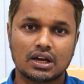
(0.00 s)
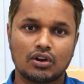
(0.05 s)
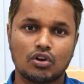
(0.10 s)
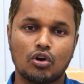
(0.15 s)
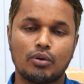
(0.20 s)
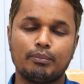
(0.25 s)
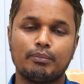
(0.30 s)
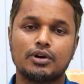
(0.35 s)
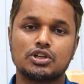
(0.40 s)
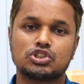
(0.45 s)

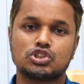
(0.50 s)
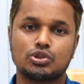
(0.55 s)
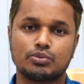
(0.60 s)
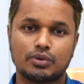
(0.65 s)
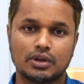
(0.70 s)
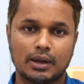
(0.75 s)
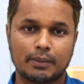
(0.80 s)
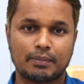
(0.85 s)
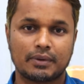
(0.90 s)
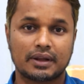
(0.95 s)
লম্বা
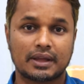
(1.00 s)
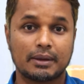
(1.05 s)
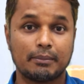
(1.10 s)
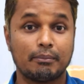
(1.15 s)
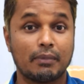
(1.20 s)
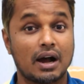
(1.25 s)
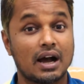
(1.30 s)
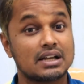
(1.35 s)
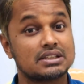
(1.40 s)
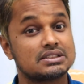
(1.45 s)
সময় আপনাকে
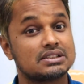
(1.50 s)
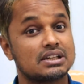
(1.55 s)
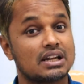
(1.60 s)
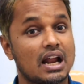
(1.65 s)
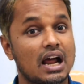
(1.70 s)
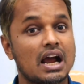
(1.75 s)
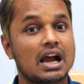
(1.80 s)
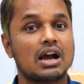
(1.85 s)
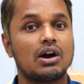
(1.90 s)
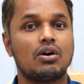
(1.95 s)
মাছ
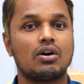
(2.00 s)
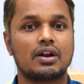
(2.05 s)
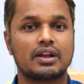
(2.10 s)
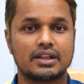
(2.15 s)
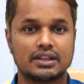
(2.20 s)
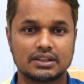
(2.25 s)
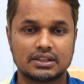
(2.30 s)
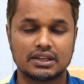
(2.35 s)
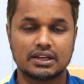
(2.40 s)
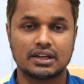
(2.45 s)
না খাওয়ার
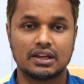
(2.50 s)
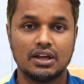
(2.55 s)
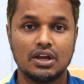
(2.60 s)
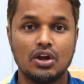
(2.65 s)
ক্ষেত্রে